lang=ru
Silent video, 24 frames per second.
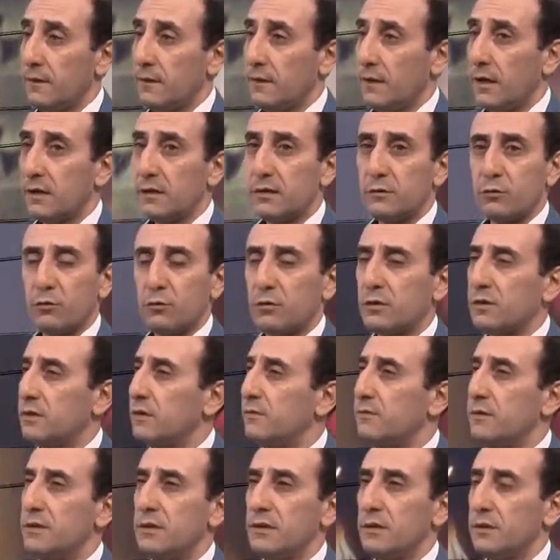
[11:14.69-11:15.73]
Они только
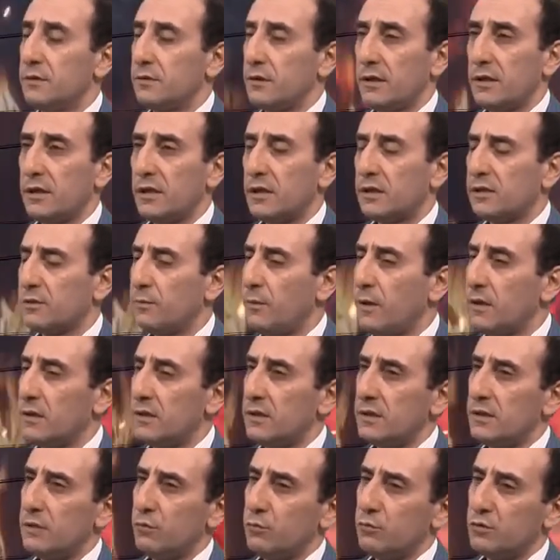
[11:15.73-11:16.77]
двигались, они не
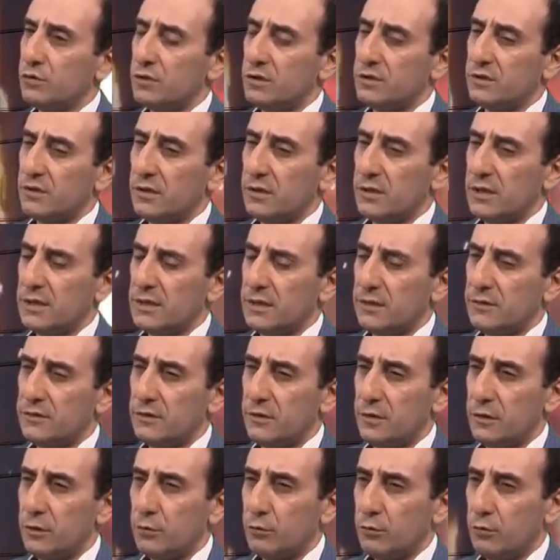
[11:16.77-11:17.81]
смогли ужиться ни на
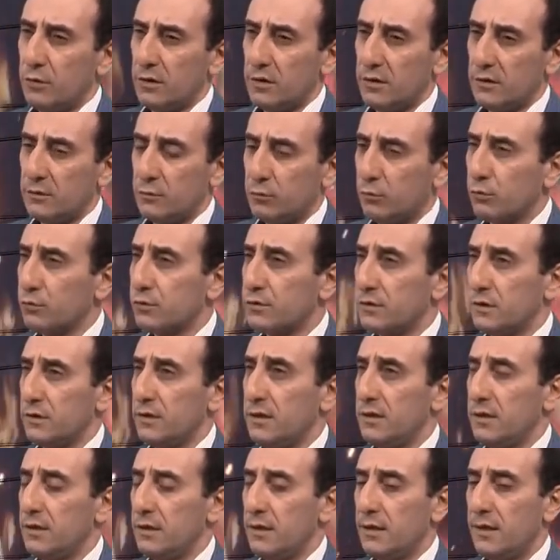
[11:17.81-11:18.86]
территории
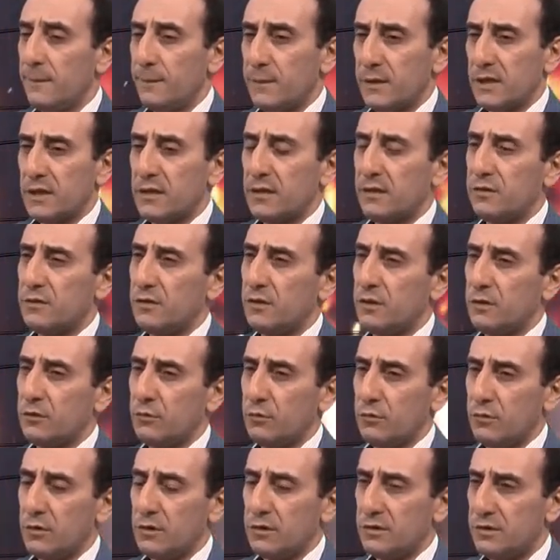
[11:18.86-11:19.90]
Турции, ни на
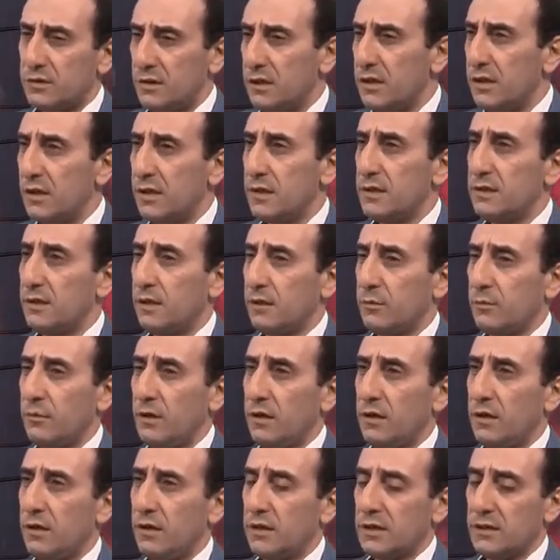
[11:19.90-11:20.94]
территории Сирии
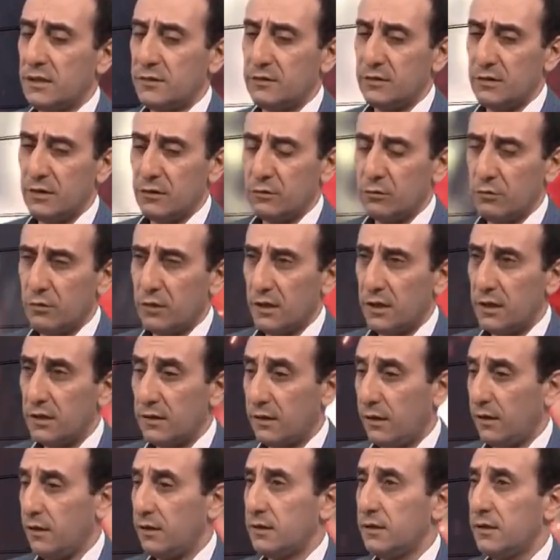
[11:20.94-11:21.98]
нормально, ни на территории
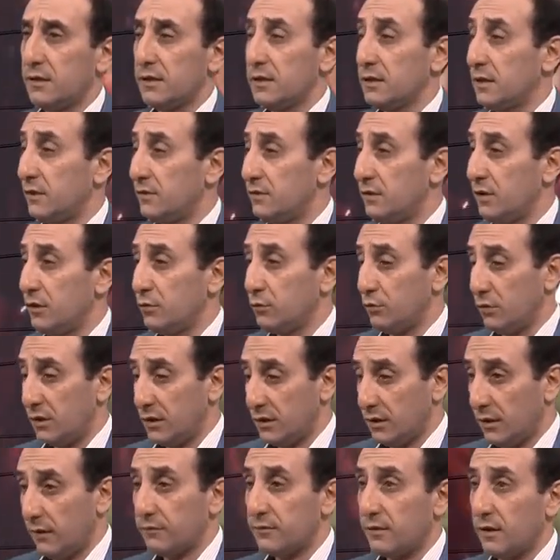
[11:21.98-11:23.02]
Ирака, ни на территории
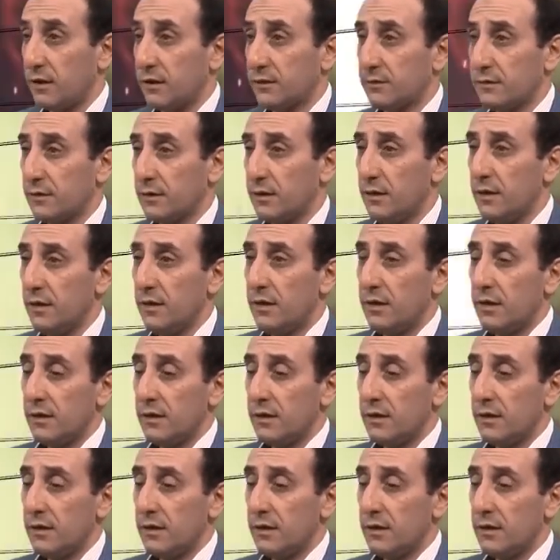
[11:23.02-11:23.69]
Кавказа.